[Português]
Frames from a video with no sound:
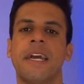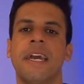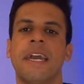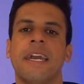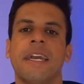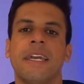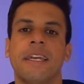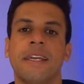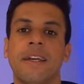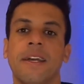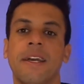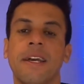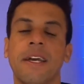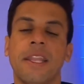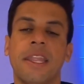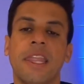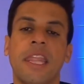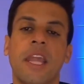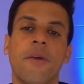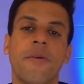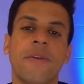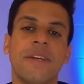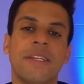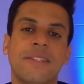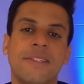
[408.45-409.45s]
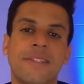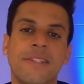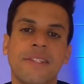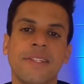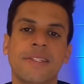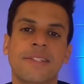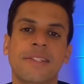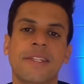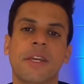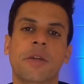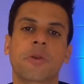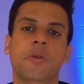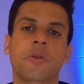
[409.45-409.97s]
Ei, não
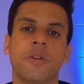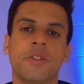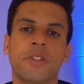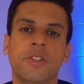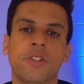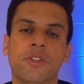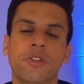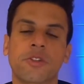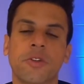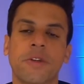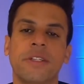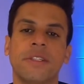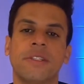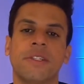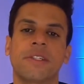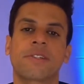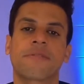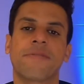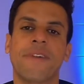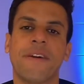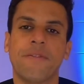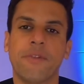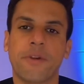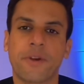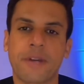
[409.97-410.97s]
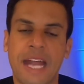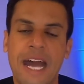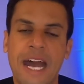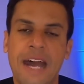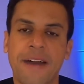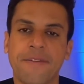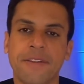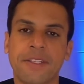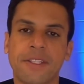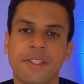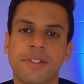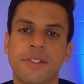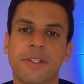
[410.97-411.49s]
existem condições
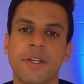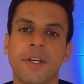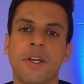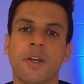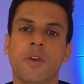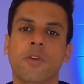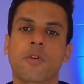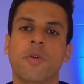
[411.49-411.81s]
desfavoráveis